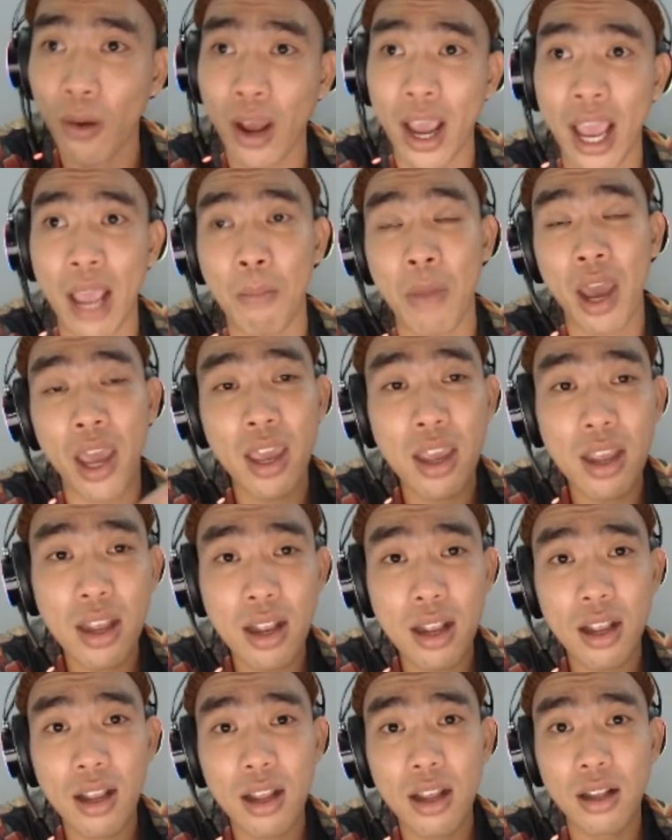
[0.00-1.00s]
ngày mấy
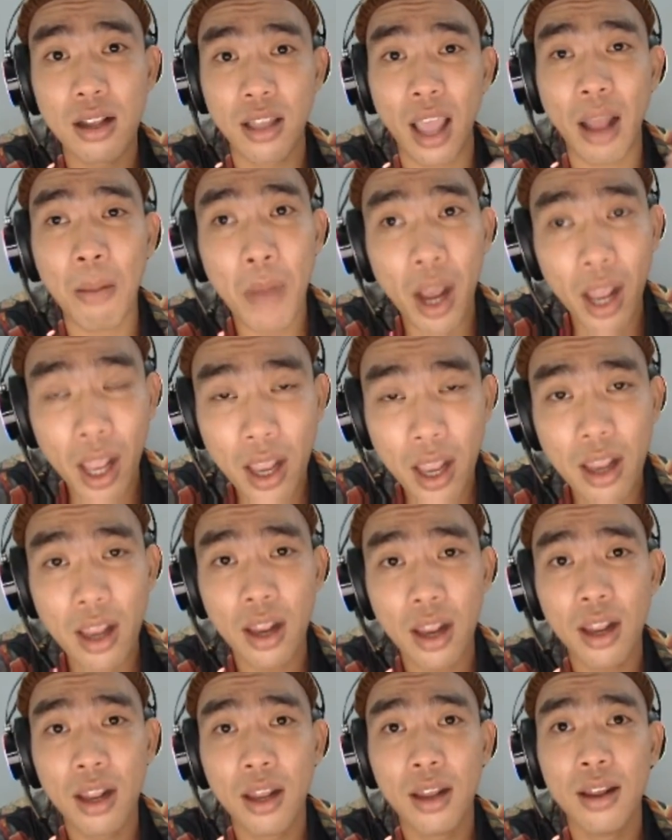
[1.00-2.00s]
tháng mấy
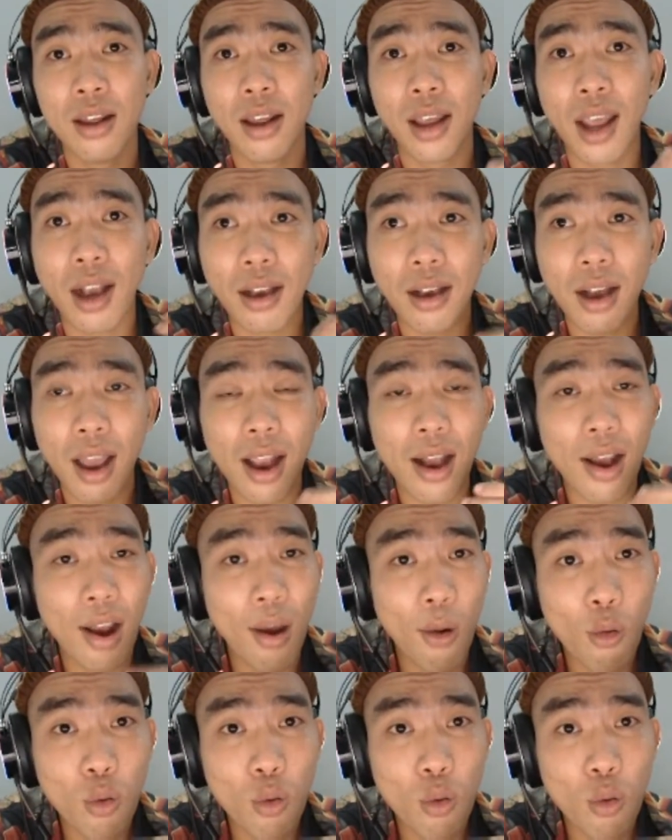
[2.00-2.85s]
cách đây lâu